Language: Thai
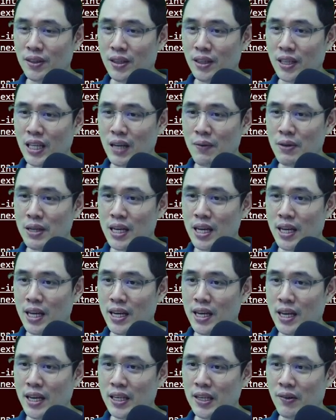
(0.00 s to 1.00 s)
แก้ไม่ได้ก็
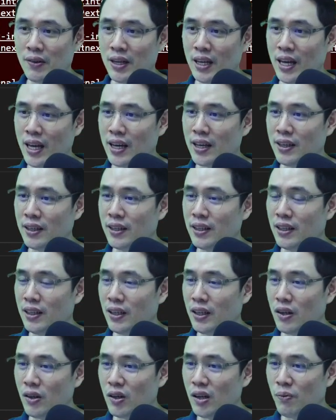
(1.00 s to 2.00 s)
ได้อันเดียวนะอ่ะ
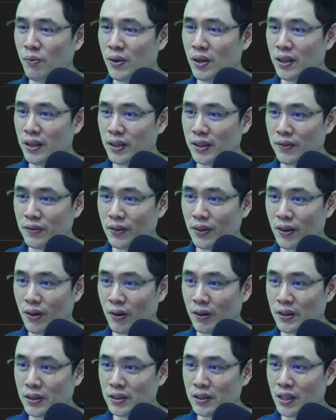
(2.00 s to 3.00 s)
แล้วก๊อปมาเลยครับ
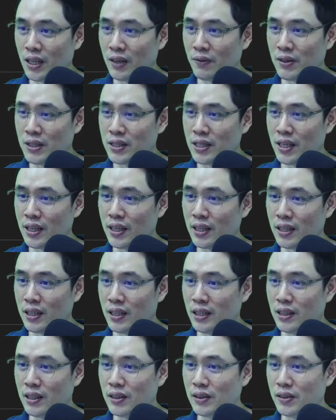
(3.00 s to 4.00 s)
on change มาใส่อัน
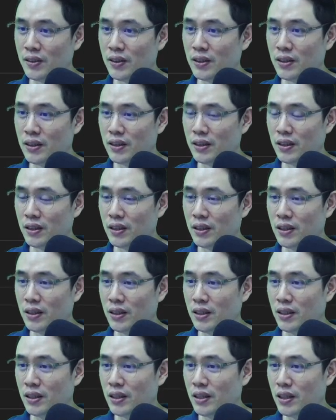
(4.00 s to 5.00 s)
นี้
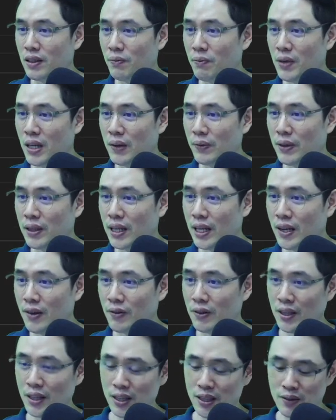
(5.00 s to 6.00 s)
เปลี่ยนเป็น l
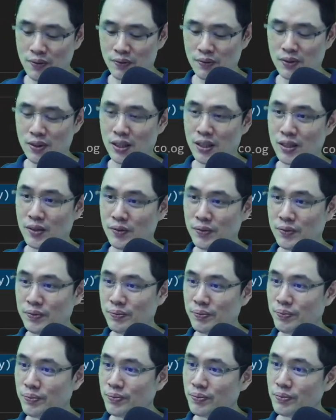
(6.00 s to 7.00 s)
name นะครับ
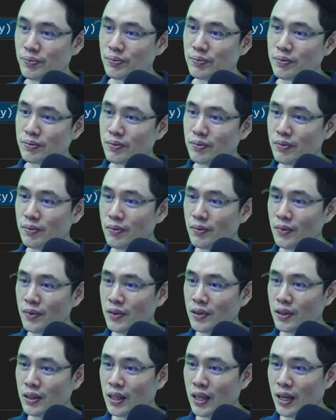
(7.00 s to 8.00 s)

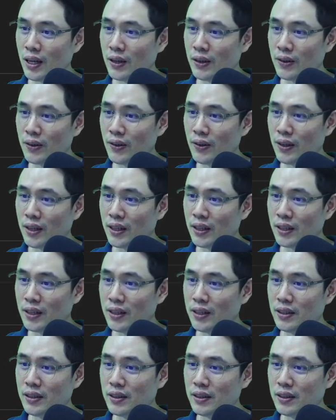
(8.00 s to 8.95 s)
อ่ะแล้วก็อันนี้